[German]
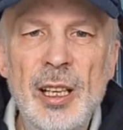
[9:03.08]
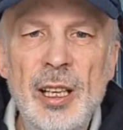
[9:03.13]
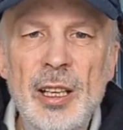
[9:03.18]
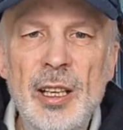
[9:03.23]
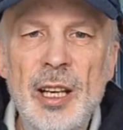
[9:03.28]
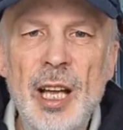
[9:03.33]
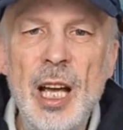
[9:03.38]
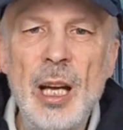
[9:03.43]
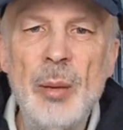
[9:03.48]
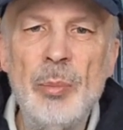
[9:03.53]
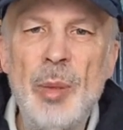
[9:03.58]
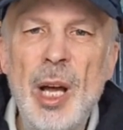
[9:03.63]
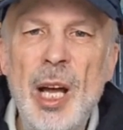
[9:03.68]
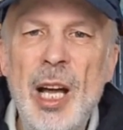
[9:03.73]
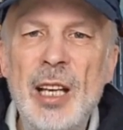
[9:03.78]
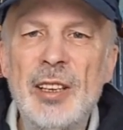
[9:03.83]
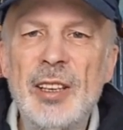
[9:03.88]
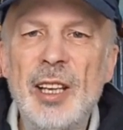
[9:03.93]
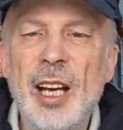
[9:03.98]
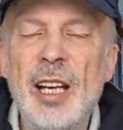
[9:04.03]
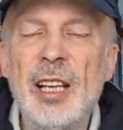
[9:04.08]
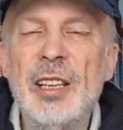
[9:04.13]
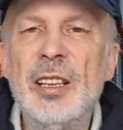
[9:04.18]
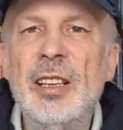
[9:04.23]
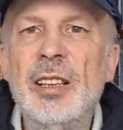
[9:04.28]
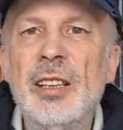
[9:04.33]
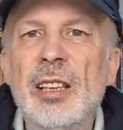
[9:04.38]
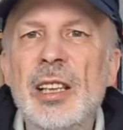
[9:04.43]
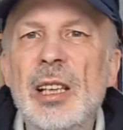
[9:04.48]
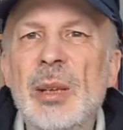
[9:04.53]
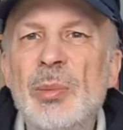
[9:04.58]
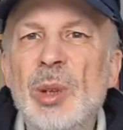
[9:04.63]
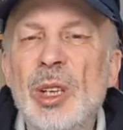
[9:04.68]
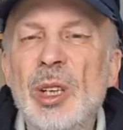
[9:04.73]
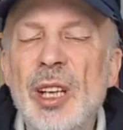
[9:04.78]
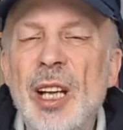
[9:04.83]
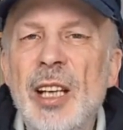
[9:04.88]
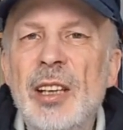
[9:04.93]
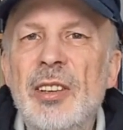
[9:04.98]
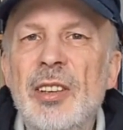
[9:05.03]
nach Barth eine
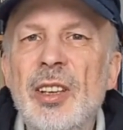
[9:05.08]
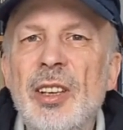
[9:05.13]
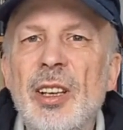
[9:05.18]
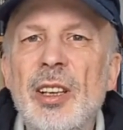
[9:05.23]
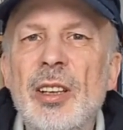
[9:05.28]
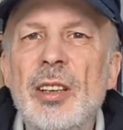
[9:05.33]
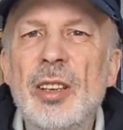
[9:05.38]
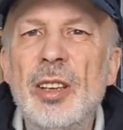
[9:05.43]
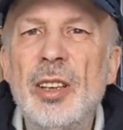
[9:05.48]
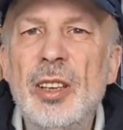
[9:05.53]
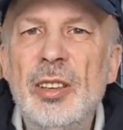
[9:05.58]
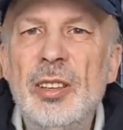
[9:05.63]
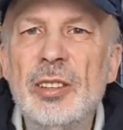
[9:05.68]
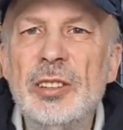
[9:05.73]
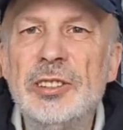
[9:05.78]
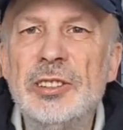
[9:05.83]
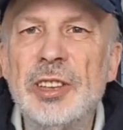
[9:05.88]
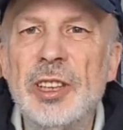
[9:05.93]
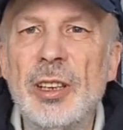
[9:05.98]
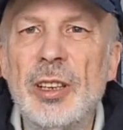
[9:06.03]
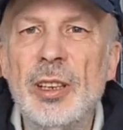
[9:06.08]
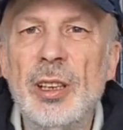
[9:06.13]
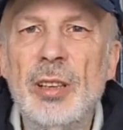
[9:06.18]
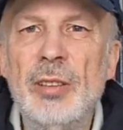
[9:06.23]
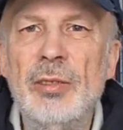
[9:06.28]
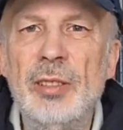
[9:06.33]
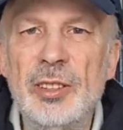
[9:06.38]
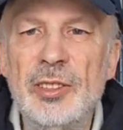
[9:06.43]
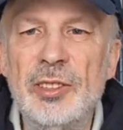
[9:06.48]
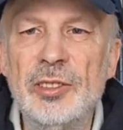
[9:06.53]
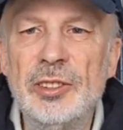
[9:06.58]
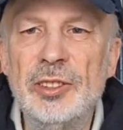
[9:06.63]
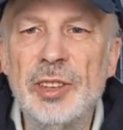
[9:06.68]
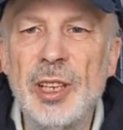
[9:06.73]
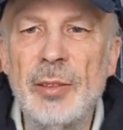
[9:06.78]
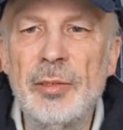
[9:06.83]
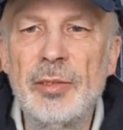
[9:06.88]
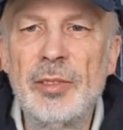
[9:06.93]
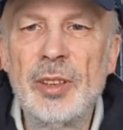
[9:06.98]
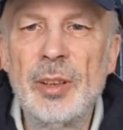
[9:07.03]
eminent kritische
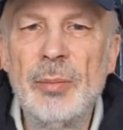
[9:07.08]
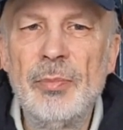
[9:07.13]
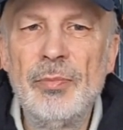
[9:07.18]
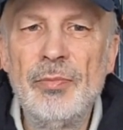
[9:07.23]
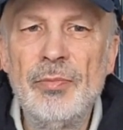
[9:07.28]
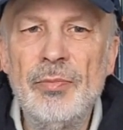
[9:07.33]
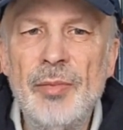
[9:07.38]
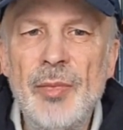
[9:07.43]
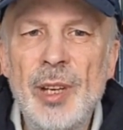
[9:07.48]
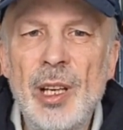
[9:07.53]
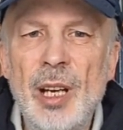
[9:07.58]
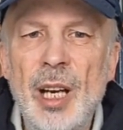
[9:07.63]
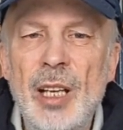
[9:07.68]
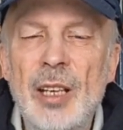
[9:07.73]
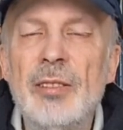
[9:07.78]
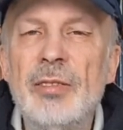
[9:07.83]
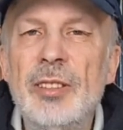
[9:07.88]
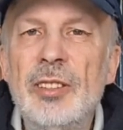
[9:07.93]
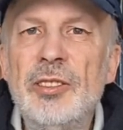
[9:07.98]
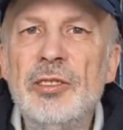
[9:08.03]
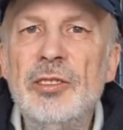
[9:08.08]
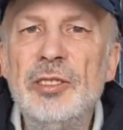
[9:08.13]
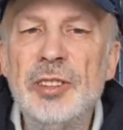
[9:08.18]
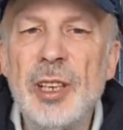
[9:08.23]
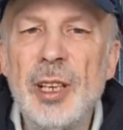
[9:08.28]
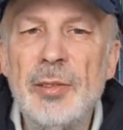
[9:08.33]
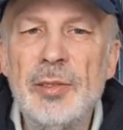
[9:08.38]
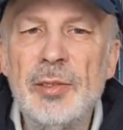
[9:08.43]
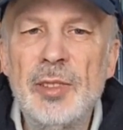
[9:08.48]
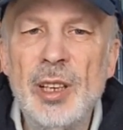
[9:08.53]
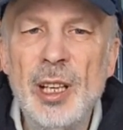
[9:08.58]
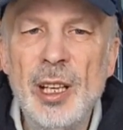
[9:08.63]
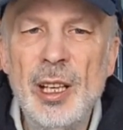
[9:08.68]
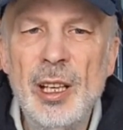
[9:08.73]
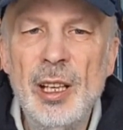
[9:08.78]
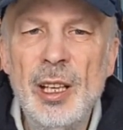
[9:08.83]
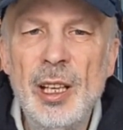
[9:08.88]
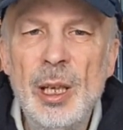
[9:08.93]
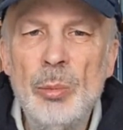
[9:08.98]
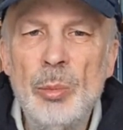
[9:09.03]
Wissenschaft. Eine Wissenschaft,
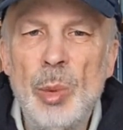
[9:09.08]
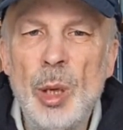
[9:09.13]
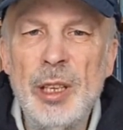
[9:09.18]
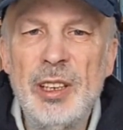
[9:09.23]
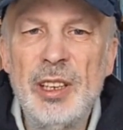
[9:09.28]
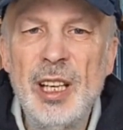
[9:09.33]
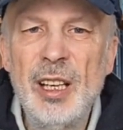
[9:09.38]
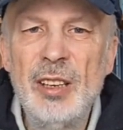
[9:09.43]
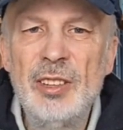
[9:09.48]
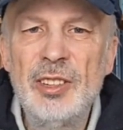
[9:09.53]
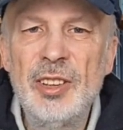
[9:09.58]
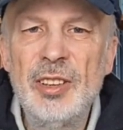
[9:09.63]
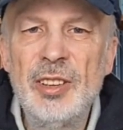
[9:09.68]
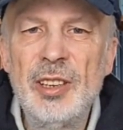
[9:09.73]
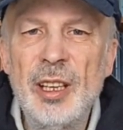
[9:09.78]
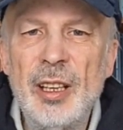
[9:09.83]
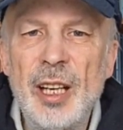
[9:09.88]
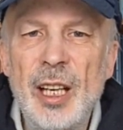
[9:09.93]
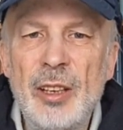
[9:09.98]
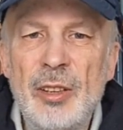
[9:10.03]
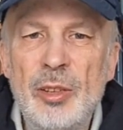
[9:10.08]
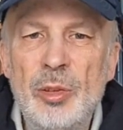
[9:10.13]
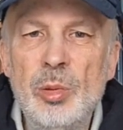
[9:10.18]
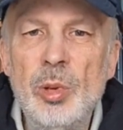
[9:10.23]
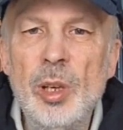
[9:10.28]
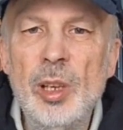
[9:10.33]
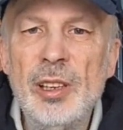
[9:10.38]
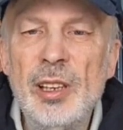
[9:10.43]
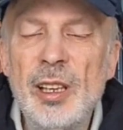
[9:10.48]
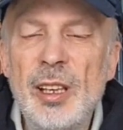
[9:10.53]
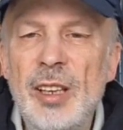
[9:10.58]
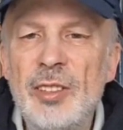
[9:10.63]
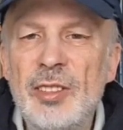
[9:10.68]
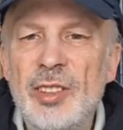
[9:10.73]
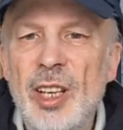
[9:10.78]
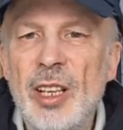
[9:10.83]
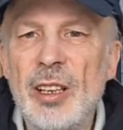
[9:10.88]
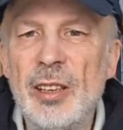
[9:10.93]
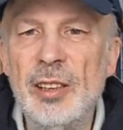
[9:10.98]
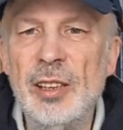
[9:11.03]
bei der es in der Natur ihrer
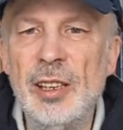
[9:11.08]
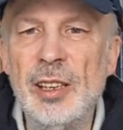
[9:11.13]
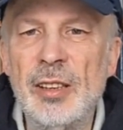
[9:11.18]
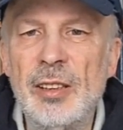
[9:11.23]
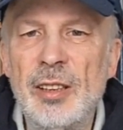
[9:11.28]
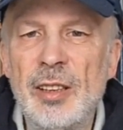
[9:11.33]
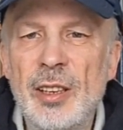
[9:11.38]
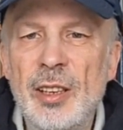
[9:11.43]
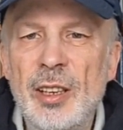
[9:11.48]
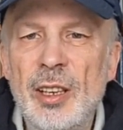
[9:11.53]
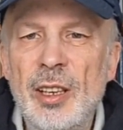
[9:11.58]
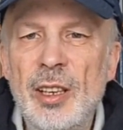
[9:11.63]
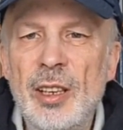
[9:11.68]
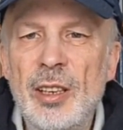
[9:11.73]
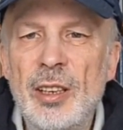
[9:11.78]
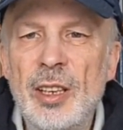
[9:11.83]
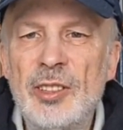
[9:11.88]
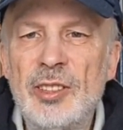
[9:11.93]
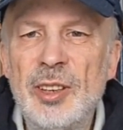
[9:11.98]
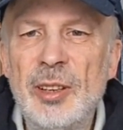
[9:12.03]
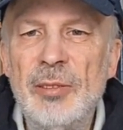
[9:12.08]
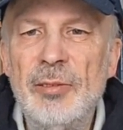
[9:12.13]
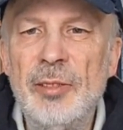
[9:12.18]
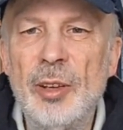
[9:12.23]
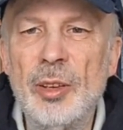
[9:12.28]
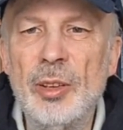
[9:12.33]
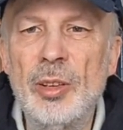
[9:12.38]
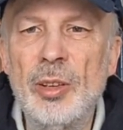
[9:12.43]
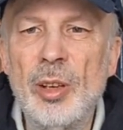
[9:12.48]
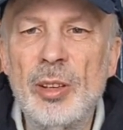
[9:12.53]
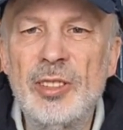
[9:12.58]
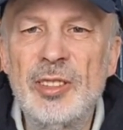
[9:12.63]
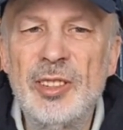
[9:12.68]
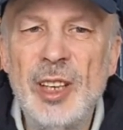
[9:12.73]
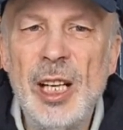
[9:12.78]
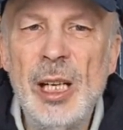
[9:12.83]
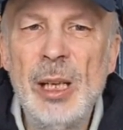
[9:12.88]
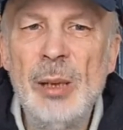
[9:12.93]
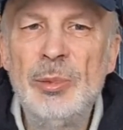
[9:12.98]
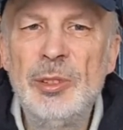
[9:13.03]
Sache liegt, dass sie von Gott
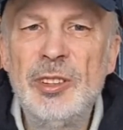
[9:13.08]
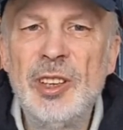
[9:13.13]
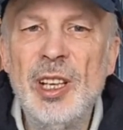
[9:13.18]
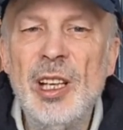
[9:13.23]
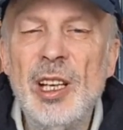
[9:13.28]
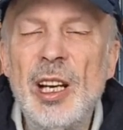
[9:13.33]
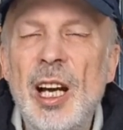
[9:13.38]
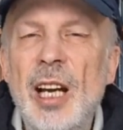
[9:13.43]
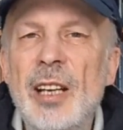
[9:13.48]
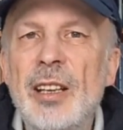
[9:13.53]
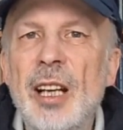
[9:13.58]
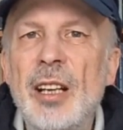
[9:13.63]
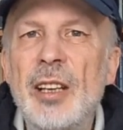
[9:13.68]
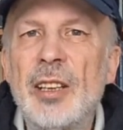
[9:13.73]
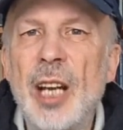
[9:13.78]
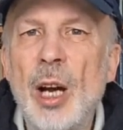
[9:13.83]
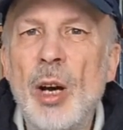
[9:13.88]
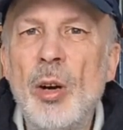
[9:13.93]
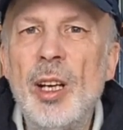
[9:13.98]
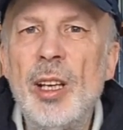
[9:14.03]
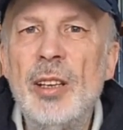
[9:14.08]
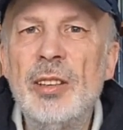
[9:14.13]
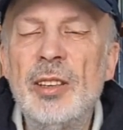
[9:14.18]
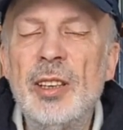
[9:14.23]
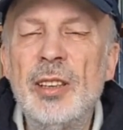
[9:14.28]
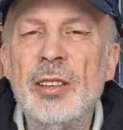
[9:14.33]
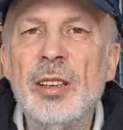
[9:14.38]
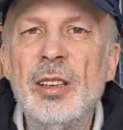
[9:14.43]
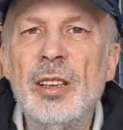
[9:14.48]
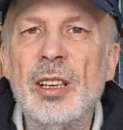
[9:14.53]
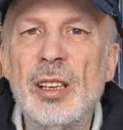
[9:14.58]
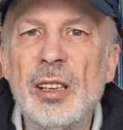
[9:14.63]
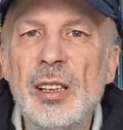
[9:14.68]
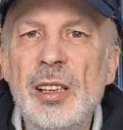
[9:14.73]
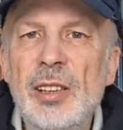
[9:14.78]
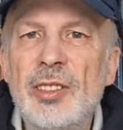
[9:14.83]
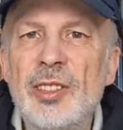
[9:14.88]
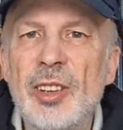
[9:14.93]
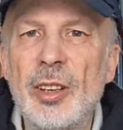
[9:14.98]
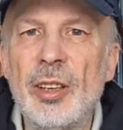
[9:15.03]
selbst einer dauernden
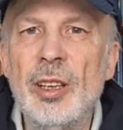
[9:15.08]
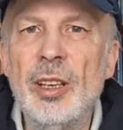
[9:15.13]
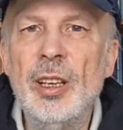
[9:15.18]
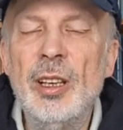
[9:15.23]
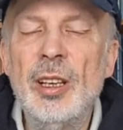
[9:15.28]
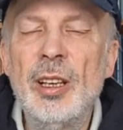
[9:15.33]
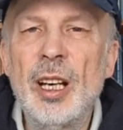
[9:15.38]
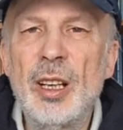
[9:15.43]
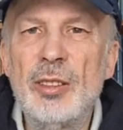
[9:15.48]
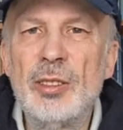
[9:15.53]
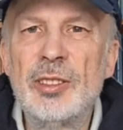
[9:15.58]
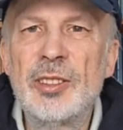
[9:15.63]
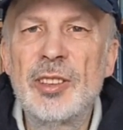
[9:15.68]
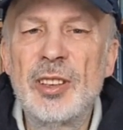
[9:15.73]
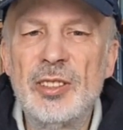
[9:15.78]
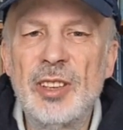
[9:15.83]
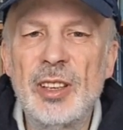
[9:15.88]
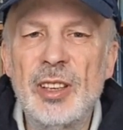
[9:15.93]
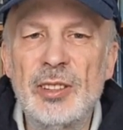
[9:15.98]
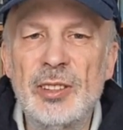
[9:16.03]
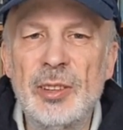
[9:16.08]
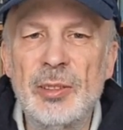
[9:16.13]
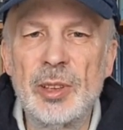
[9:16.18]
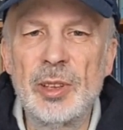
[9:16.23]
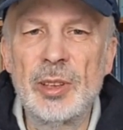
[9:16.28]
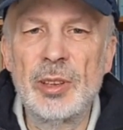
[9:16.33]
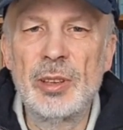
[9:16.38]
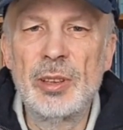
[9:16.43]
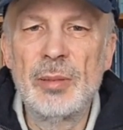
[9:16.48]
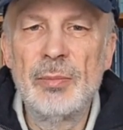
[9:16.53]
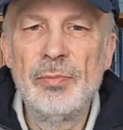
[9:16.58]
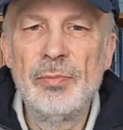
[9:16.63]
Krise ausgesetzt wird.